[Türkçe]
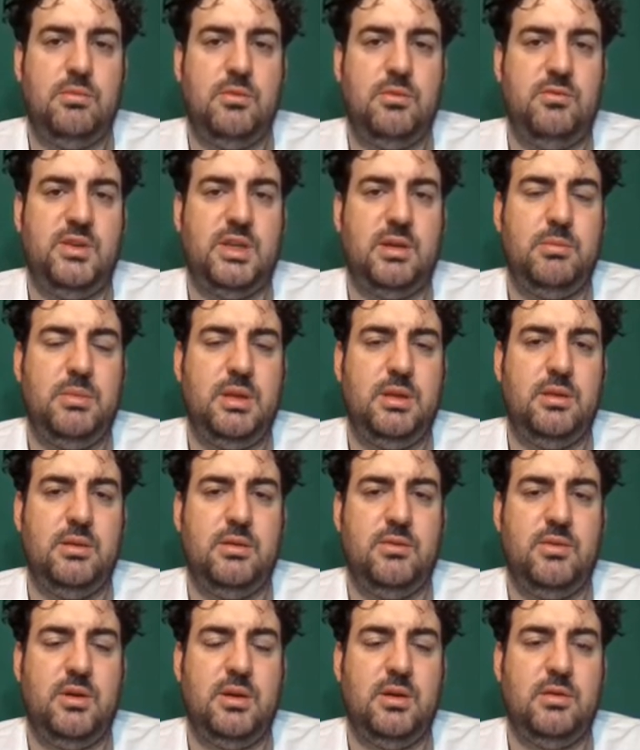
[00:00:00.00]
vitamin
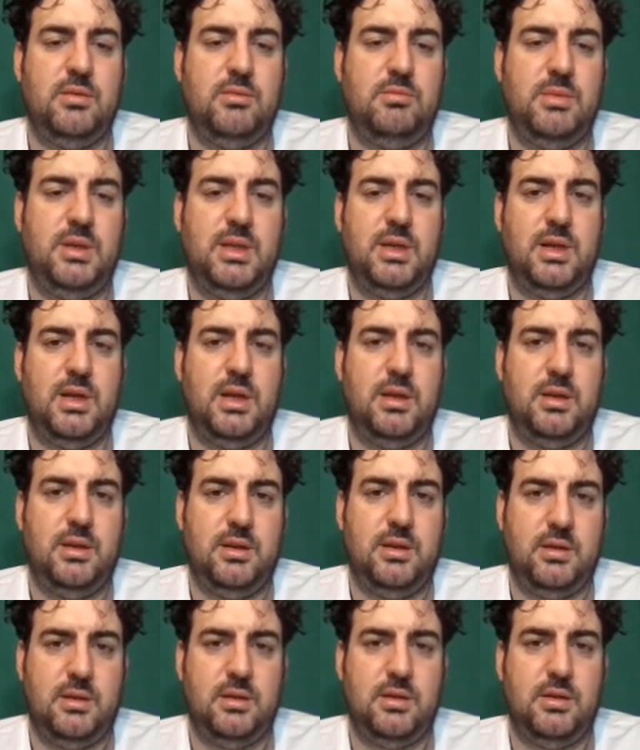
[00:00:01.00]
ve mineral
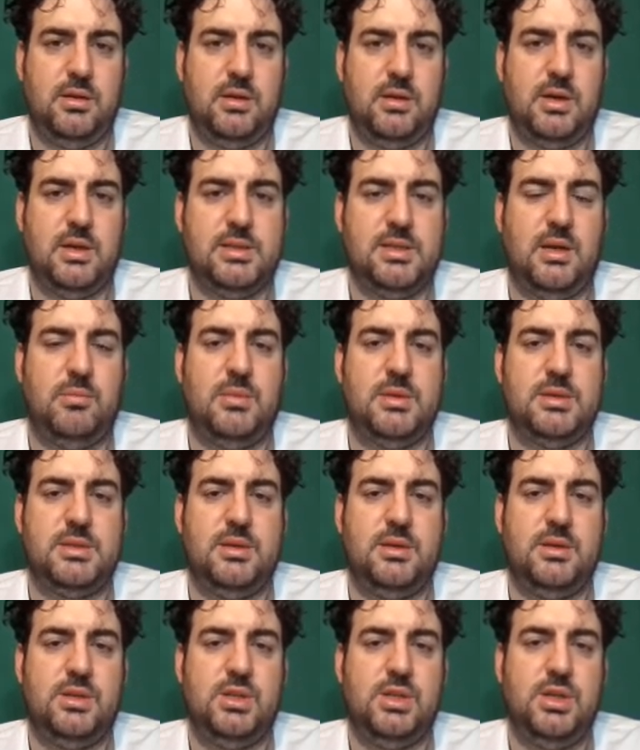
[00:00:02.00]
e, kazanması
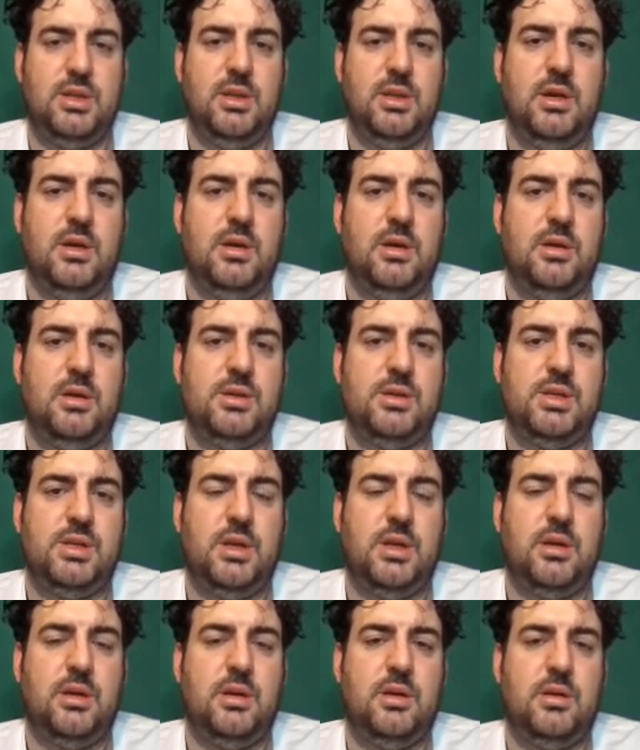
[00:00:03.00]
için
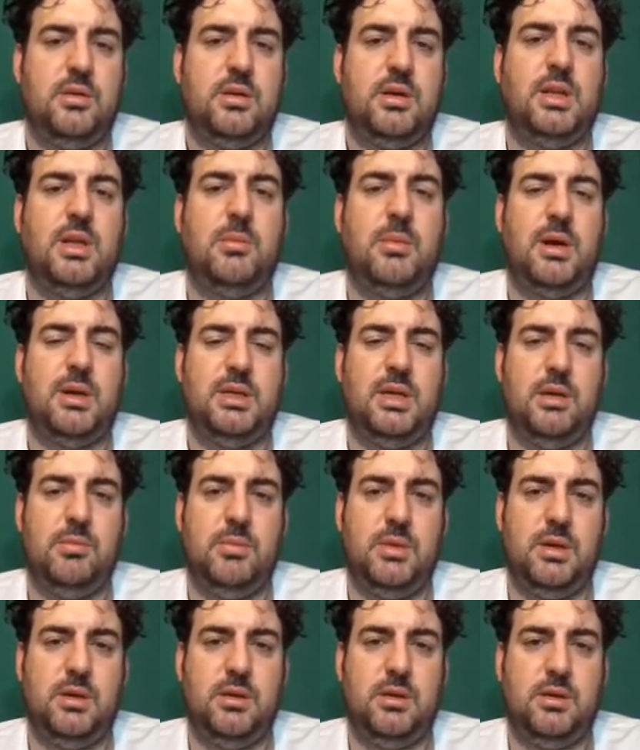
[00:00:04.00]
işte kalamar
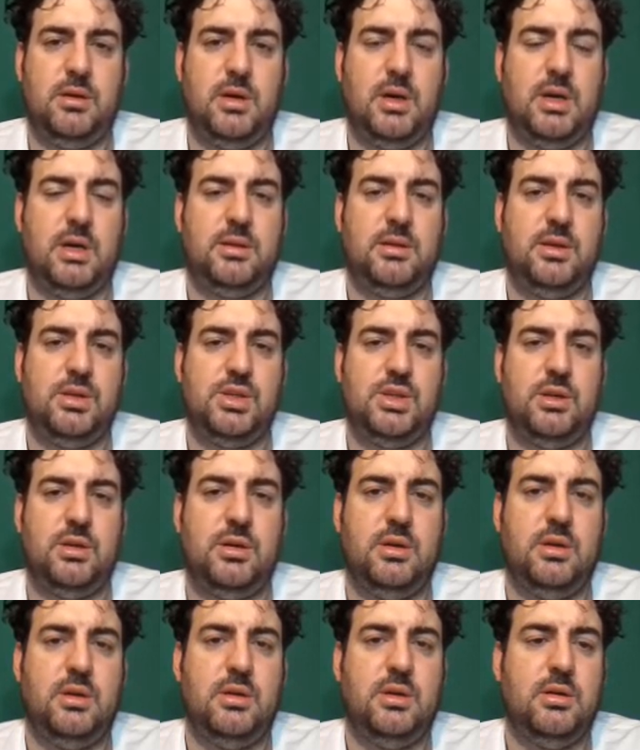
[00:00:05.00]
kemiği, gaga
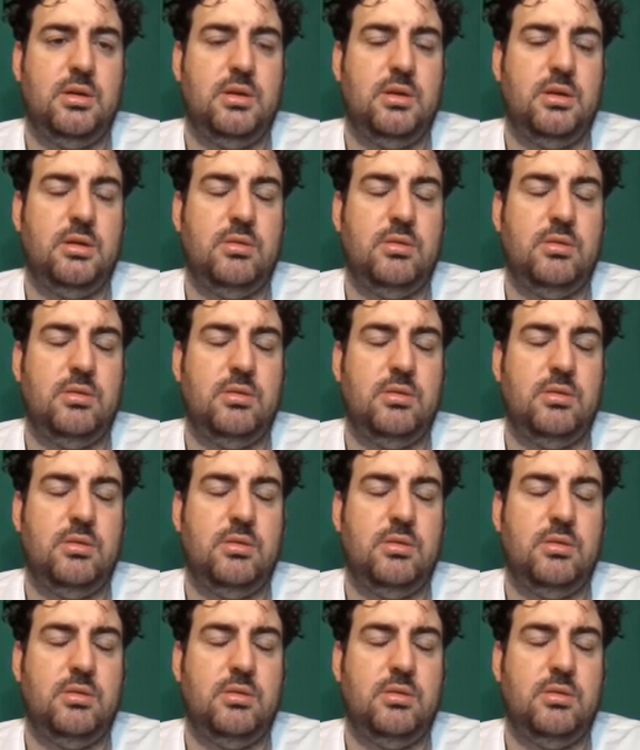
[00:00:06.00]
taşı, e,